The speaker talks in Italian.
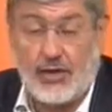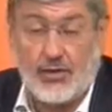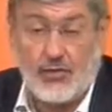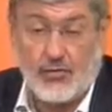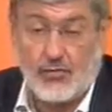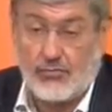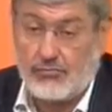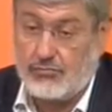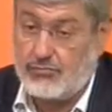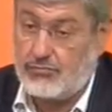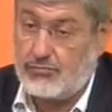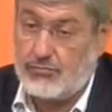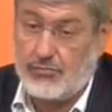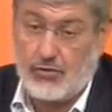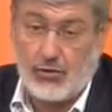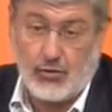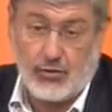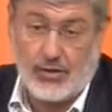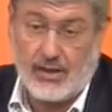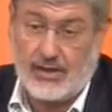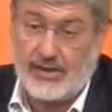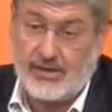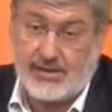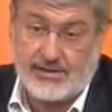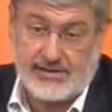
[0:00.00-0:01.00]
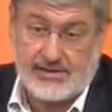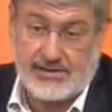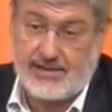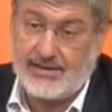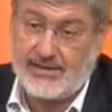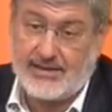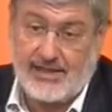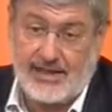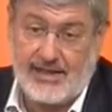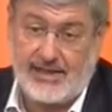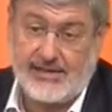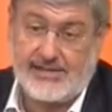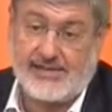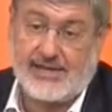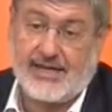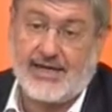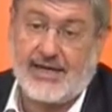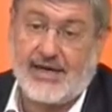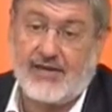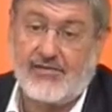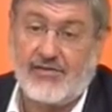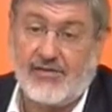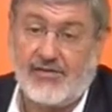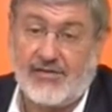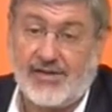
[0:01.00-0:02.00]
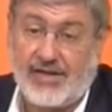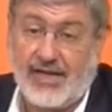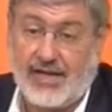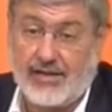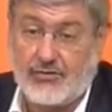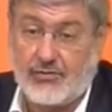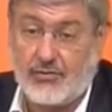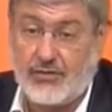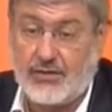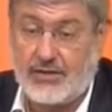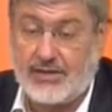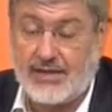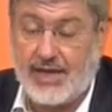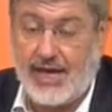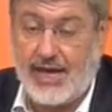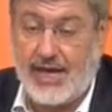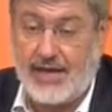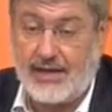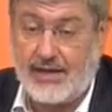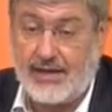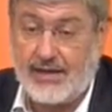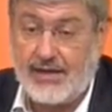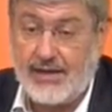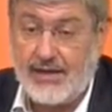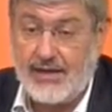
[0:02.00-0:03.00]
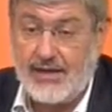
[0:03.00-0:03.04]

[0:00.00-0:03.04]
di, una, sentenza che aveva dato il TAR